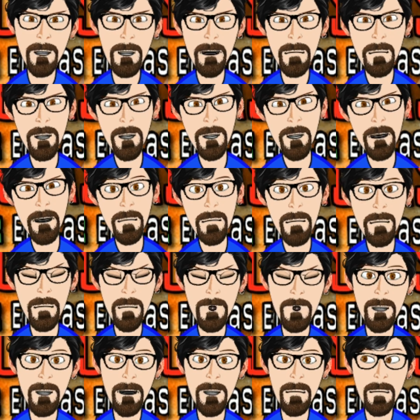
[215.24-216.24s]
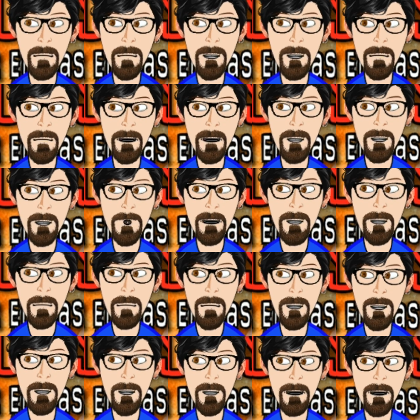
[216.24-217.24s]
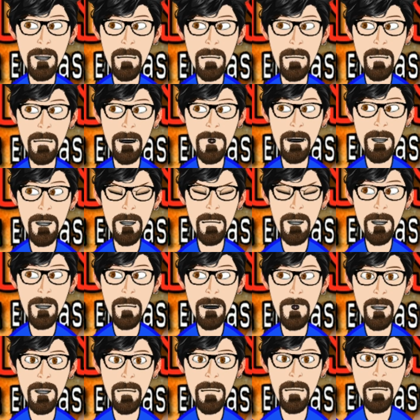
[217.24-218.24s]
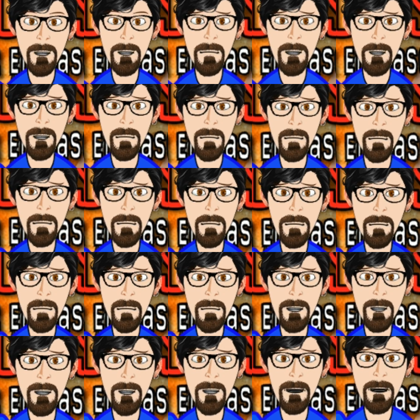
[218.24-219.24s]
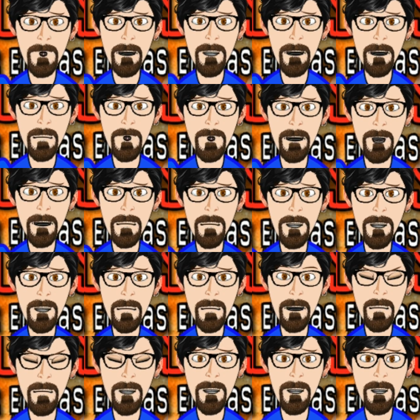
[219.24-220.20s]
la zona afectada con agua y jabón antibacteriano. Venga va, no te marches que